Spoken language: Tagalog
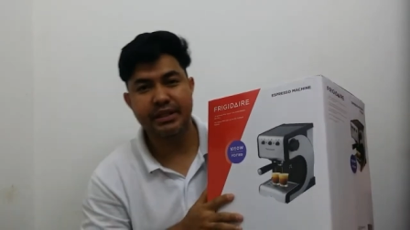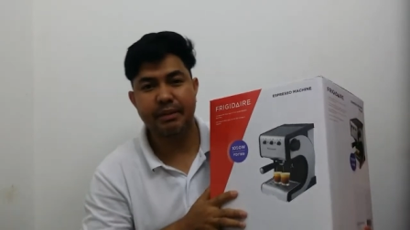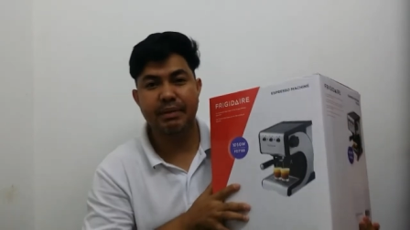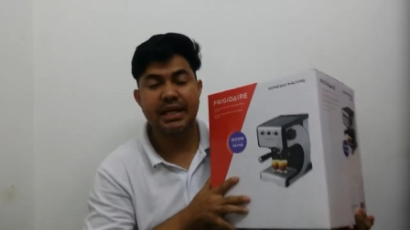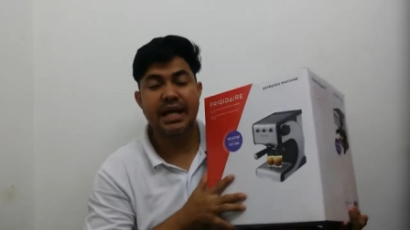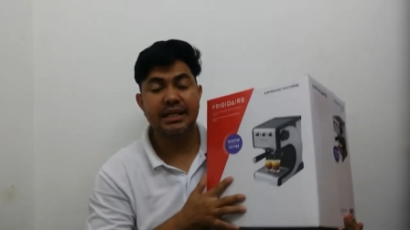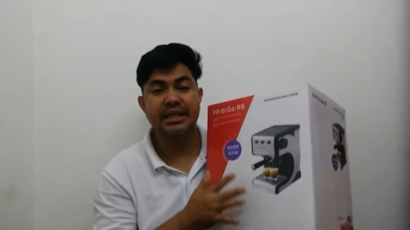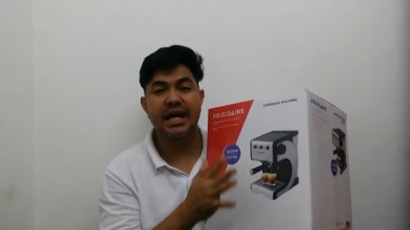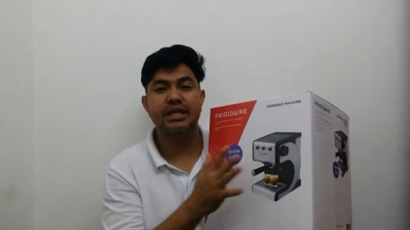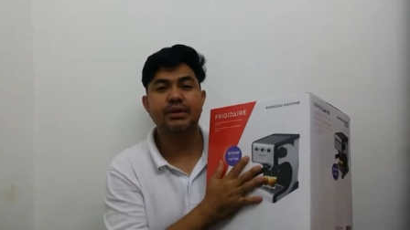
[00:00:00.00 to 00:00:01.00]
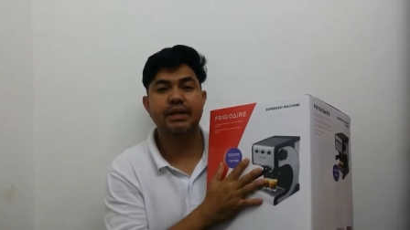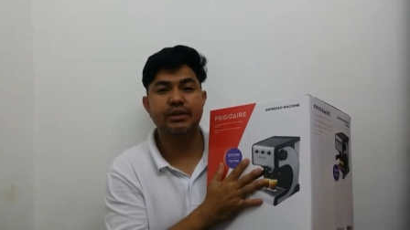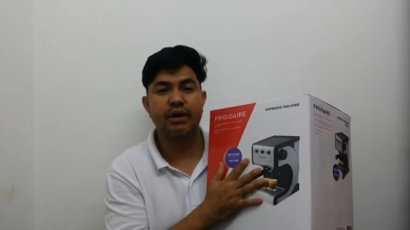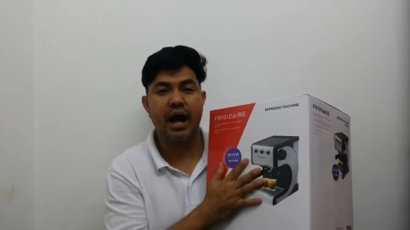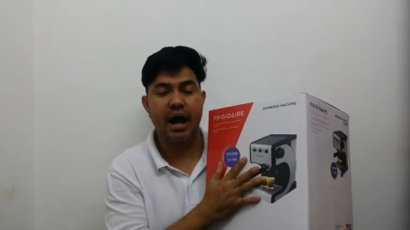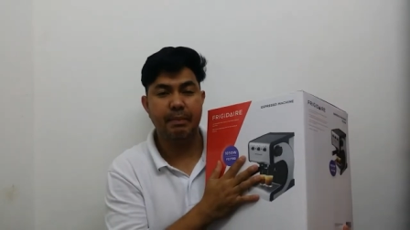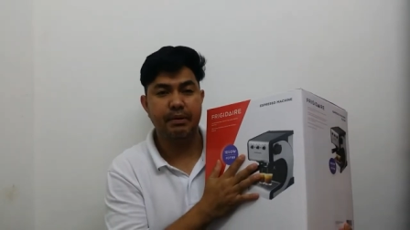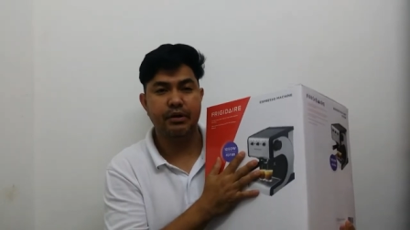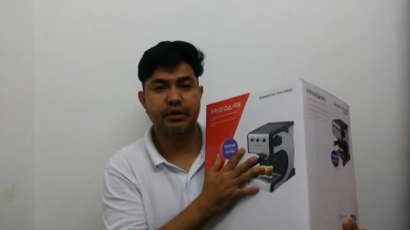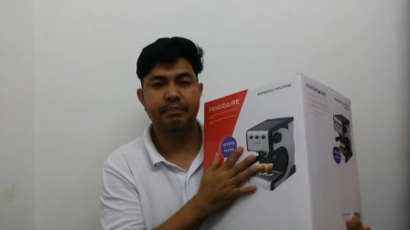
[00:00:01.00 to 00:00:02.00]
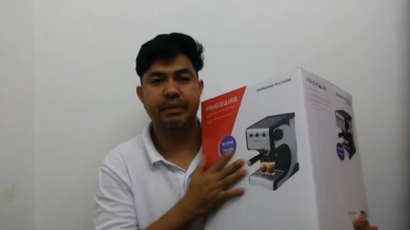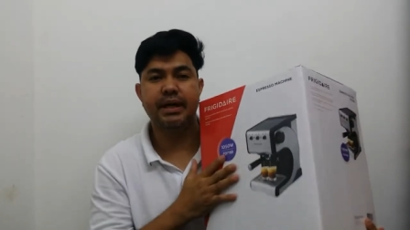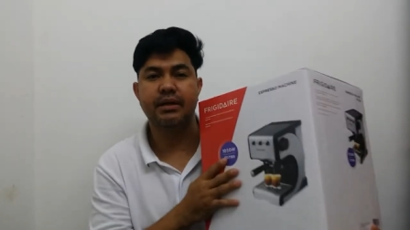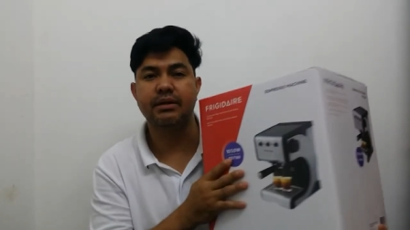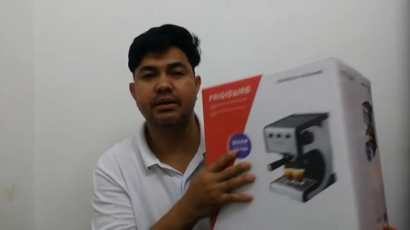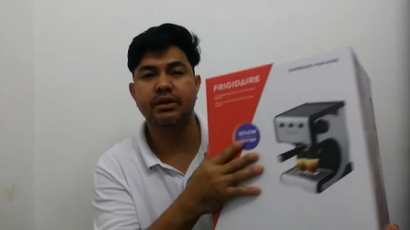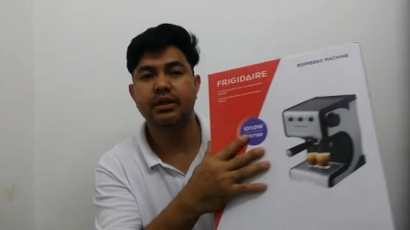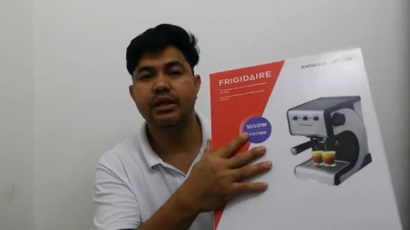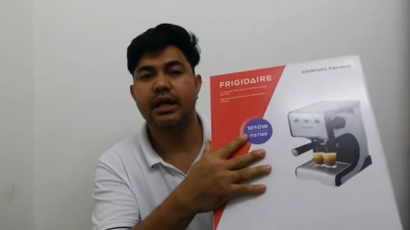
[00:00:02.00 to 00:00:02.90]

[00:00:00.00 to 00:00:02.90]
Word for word: nabili natin actually ito kahapon pero